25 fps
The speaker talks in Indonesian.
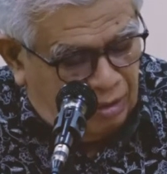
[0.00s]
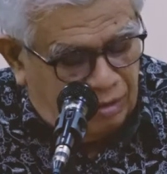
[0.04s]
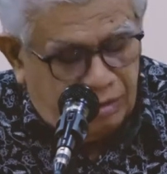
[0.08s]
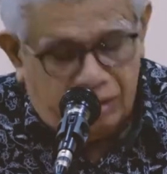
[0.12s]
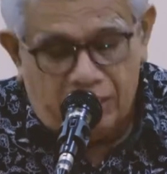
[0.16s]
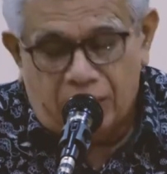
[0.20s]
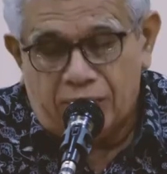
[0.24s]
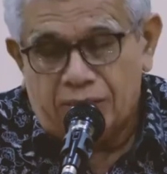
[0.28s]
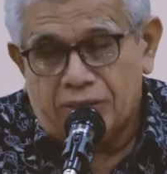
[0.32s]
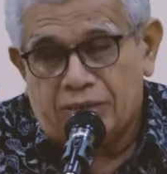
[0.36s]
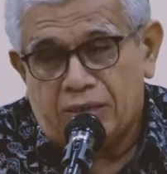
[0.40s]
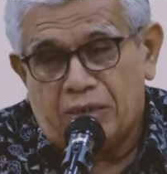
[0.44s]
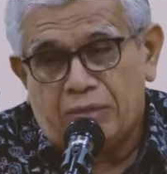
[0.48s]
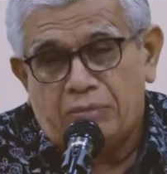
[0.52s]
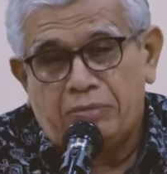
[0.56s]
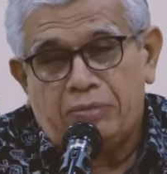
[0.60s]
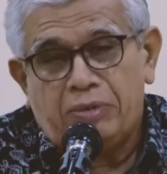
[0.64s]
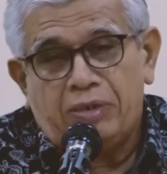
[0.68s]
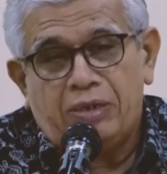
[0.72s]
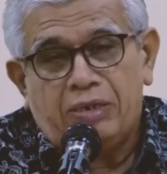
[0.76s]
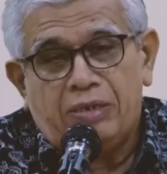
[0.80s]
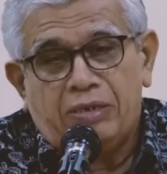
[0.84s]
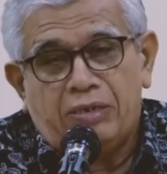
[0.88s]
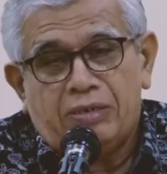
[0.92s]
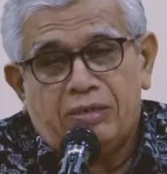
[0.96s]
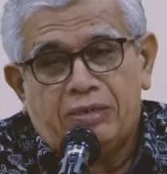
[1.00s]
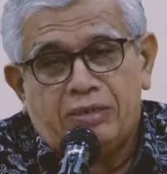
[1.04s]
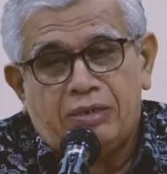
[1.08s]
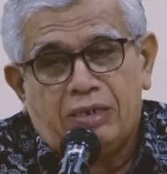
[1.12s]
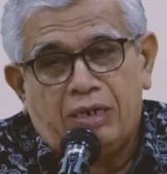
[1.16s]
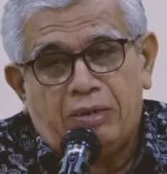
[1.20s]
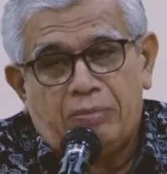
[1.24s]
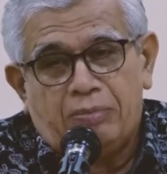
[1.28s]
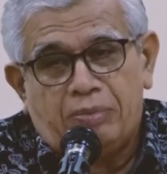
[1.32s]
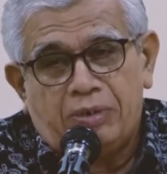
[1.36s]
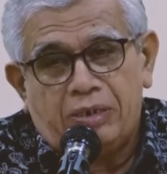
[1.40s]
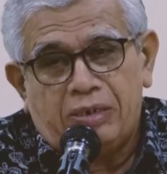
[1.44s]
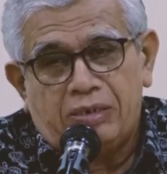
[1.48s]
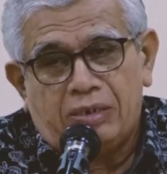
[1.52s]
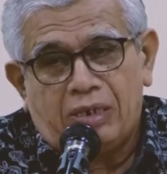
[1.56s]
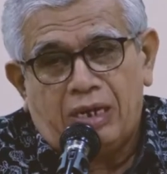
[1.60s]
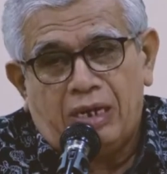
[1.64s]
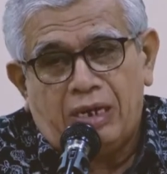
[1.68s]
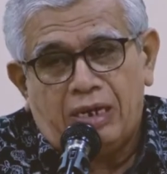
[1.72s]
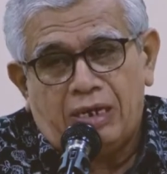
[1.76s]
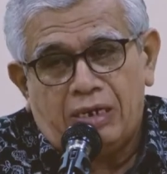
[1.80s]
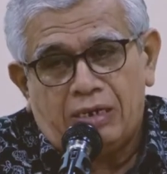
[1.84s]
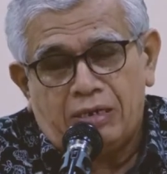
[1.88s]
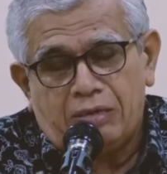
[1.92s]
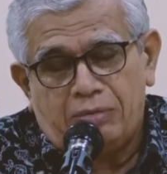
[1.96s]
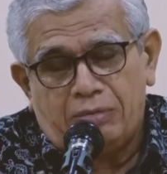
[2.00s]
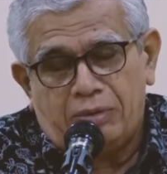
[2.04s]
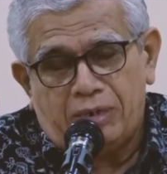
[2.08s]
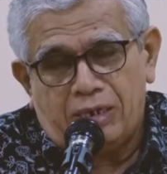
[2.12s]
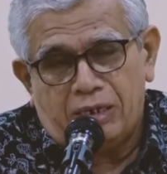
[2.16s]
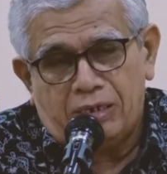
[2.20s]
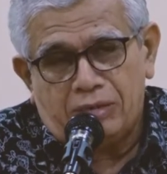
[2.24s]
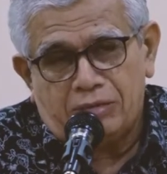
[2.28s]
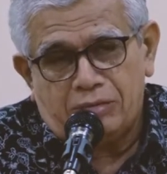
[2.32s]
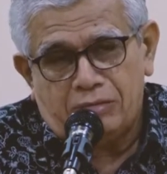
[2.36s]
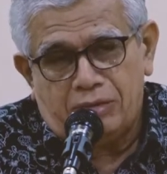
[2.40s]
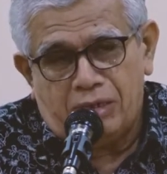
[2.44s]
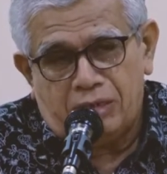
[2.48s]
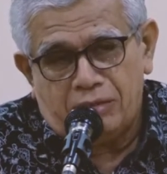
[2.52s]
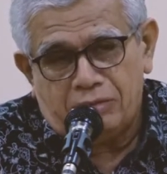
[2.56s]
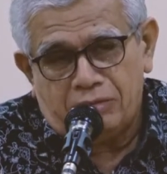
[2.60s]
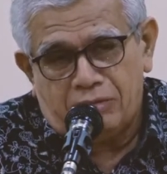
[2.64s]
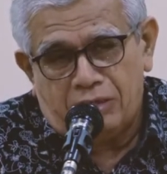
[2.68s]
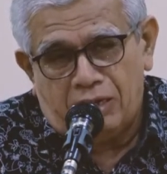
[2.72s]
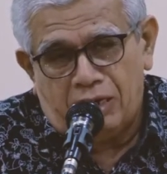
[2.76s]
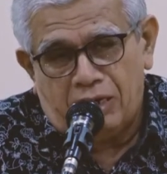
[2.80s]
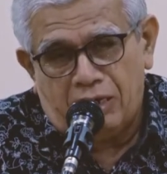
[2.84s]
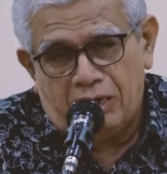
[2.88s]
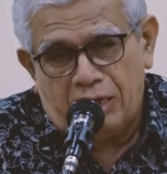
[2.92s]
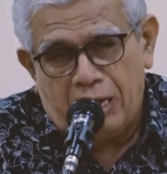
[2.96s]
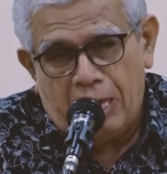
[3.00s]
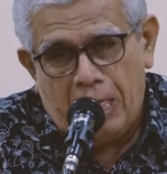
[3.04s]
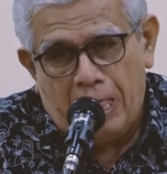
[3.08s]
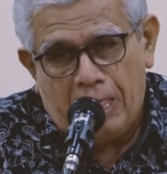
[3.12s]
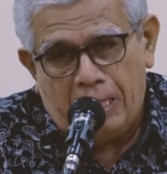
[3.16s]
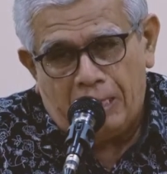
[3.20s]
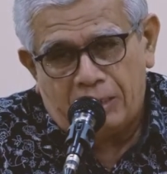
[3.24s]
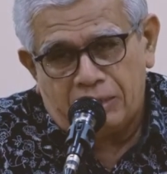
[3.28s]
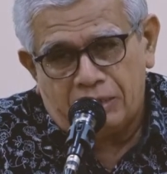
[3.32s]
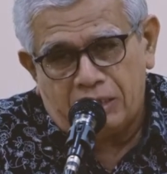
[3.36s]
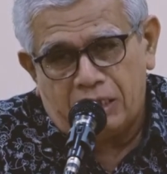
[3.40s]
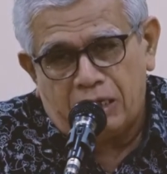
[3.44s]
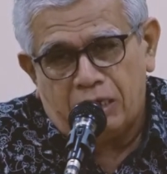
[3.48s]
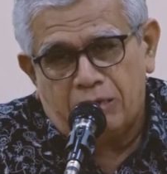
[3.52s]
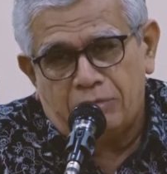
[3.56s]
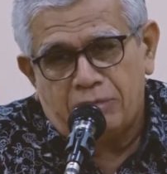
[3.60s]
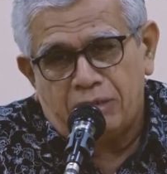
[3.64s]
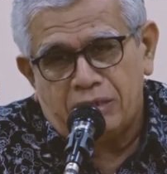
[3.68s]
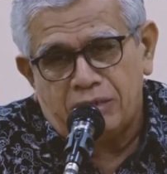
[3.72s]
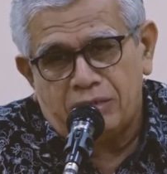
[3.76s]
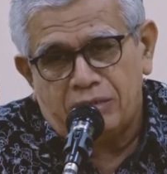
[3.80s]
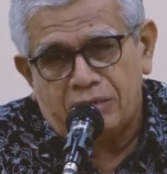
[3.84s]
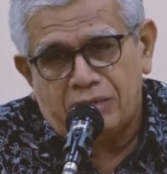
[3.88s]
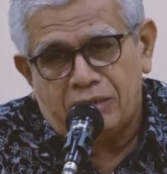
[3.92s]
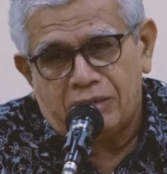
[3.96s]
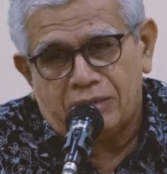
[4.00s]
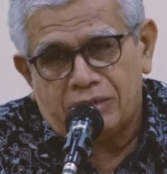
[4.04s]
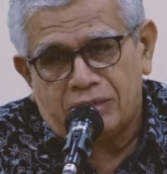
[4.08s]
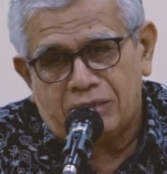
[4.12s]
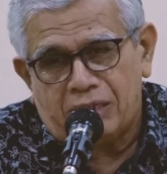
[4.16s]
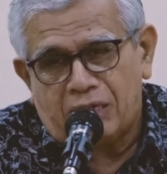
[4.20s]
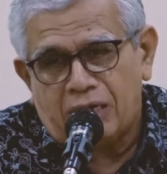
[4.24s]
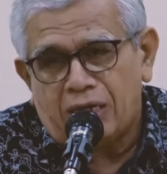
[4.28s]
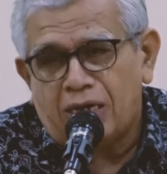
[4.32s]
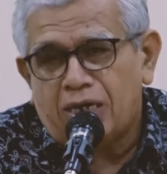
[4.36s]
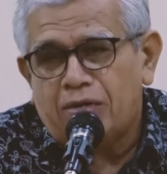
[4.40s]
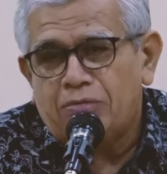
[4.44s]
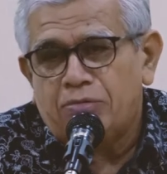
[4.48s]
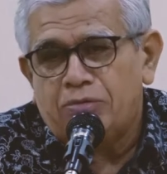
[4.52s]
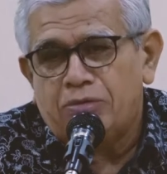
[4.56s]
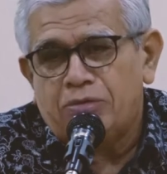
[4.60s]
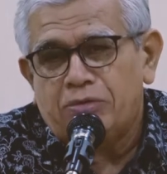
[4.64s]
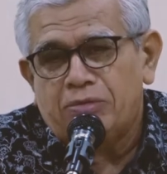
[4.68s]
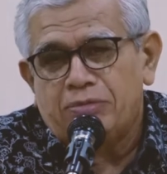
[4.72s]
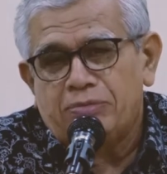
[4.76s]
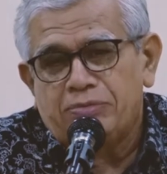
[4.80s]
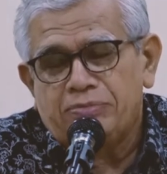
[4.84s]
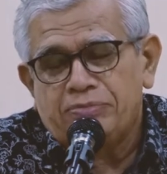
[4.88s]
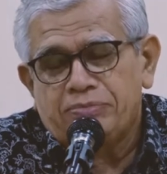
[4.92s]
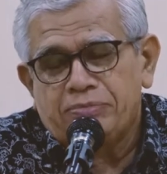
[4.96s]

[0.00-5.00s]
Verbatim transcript: Jangan sampai dia perintahkan kepada saudara-saudaranya segera masuk ke sarangmu.